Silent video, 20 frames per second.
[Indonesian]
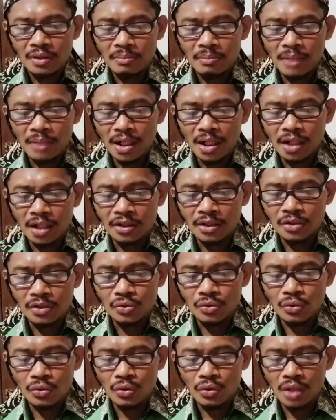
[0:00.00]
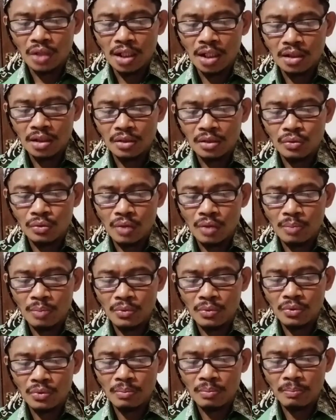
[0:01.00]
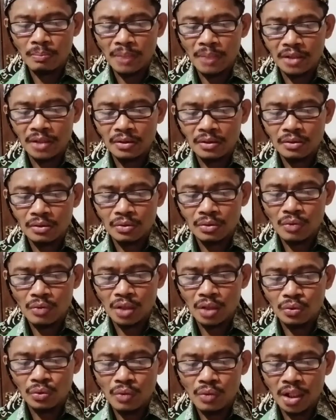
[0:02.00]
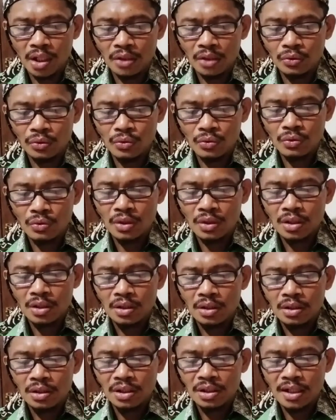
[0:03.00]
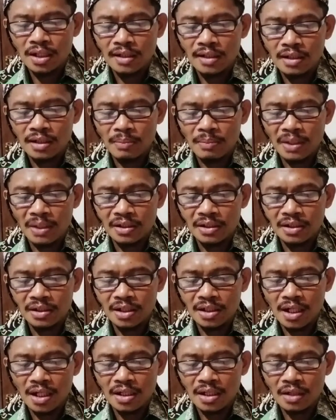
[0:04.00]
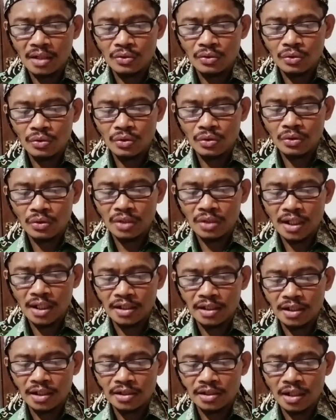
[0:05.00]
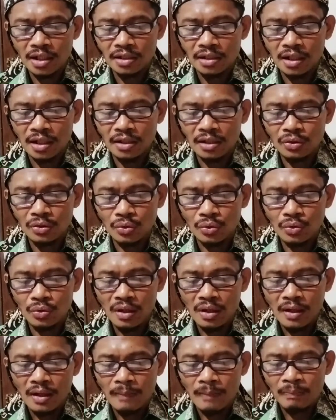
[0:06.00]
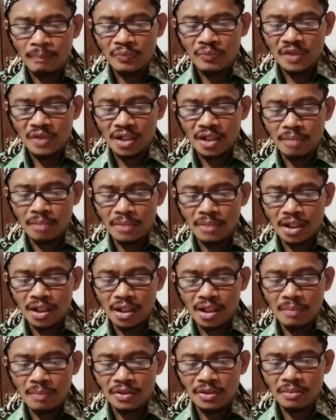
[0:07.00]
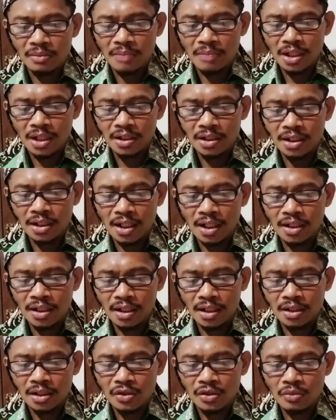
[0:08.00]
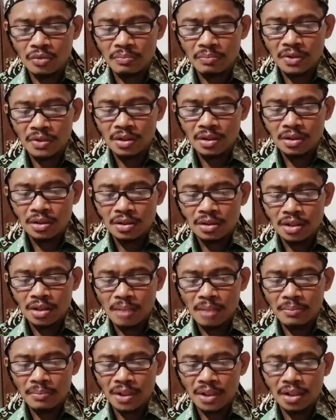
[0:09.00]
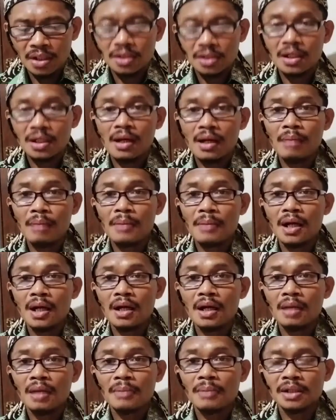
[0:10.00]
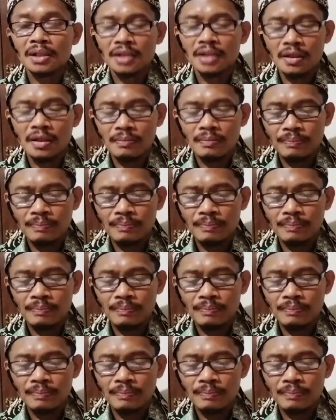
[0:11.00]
Maka tersungkurlah ke-24 tua-tua itu di hadapan Dia yang duduk di atas tahta itu, dan mereka menyembah Dia yang hidup sampai selama-lamanya.